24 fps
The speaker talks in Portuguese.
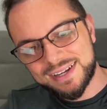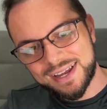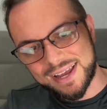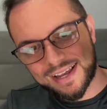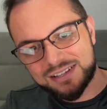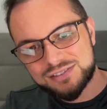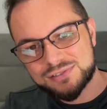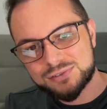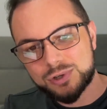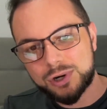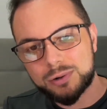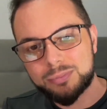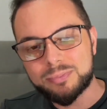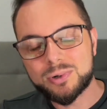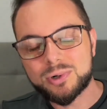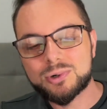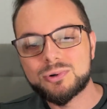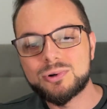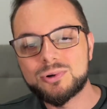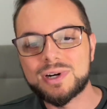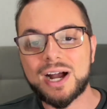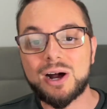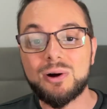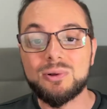é só
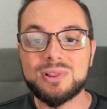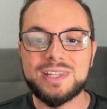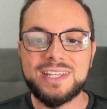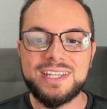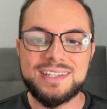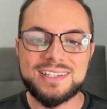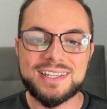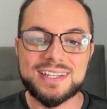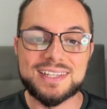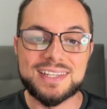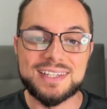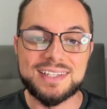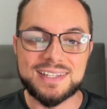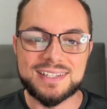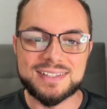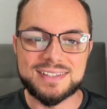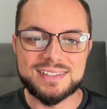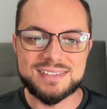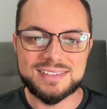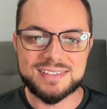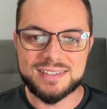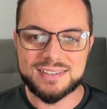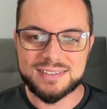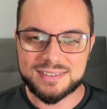procurar o link aqui na
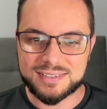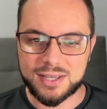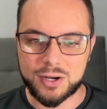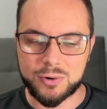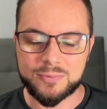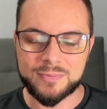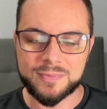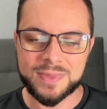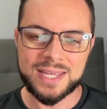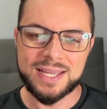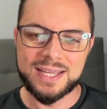descrição.